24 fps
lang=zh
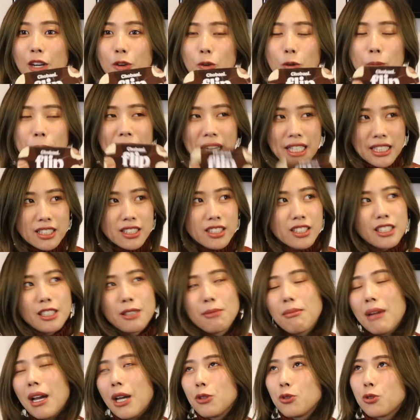我每次一
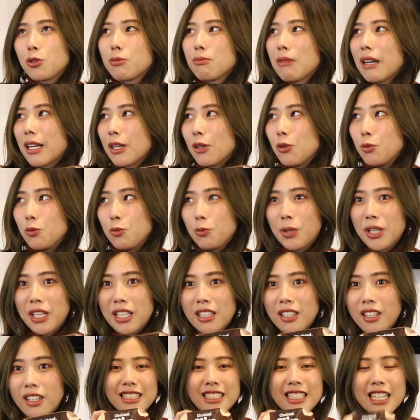买就是买个五瓶
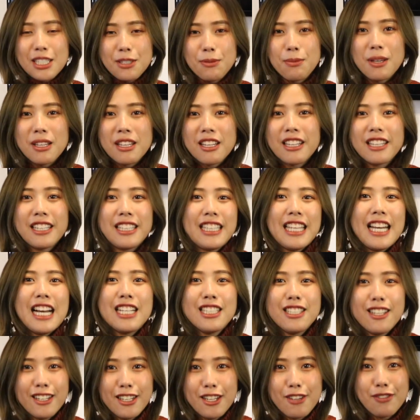的，在这边呢也给大家
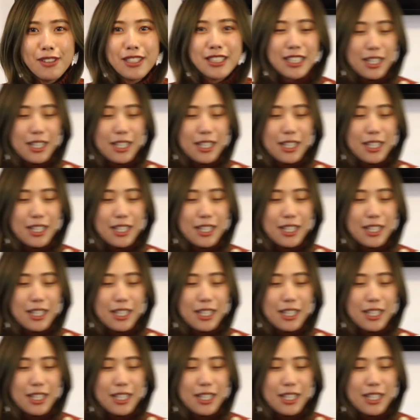强烈分